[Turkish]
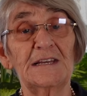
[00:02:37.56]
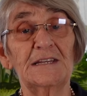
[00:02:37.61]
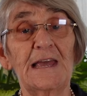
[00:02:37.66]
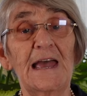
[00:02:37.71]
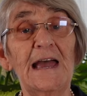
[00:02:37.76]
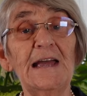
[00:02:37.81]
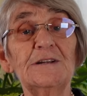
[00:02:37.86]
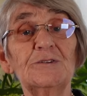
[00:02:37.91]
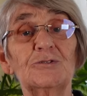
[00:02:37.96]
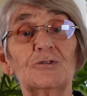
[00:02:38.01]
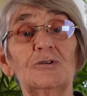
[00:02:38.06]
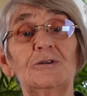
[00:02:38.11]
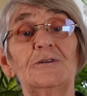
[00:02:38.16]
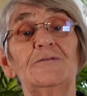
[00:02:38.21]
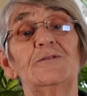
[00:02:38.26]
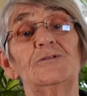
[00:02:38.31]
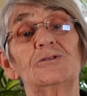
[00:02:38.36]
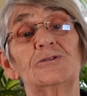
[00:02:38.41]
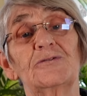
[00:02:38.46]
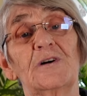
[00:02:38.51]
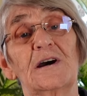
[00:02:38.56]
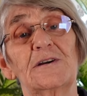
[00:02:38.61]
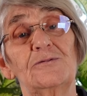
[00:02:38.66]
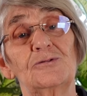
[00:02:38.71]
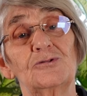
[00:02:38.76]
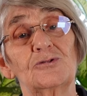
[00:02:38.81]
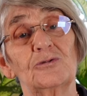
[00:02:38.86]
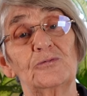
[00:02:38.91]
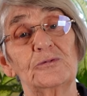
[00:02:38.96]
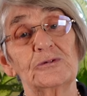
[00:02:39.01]
her türlü virüs var
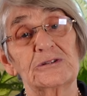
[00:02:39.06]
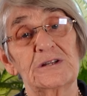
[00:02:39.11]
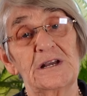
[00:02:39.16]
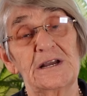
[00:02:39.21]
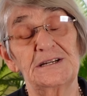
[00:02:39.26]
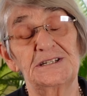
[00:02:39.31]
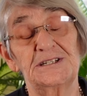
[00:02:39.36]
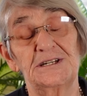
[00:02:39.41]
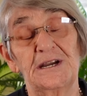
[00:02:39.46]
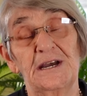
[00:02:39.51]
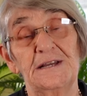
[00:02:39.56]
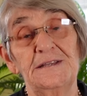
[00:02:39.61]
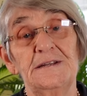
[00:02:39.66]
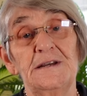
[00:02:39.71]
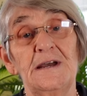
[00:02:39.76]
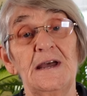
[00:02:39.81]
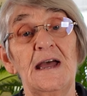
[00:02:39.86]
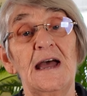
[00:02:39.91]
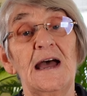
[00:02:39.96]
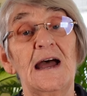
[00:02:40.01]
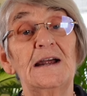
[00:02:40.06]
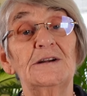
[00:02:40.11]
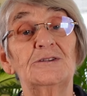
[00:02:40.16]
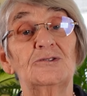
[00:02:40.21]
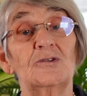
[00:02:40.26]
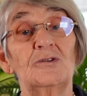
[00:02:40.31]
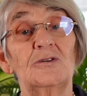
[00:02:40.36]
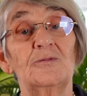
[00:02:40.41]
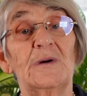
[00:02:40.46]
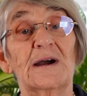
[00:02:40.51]
vücudumuzda yaşayan. Her
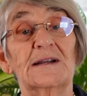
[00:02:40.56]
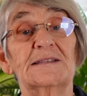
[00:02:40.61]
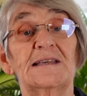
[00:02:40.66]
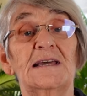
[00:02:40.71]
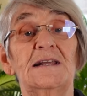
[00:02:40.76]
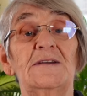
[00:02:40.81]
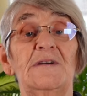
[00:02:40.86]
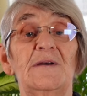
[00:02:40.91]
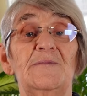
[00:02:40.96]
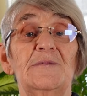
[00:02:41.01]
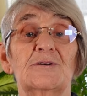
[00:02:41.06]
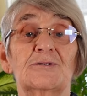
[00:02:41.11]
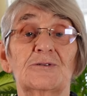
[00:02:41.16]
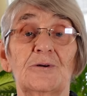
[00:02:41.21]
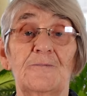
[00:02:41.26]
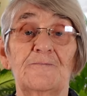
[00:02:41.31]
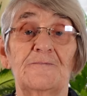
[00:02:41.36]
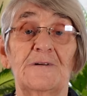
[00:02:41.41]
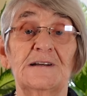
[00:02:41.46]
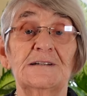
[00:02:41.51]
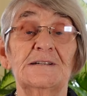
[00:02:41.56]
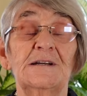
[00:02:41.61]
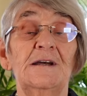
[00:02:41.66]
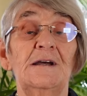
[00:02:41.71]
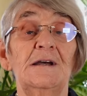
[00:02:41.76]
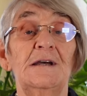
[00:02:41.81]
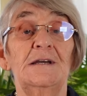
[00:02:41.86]
türlü bakteri ve mikrop var.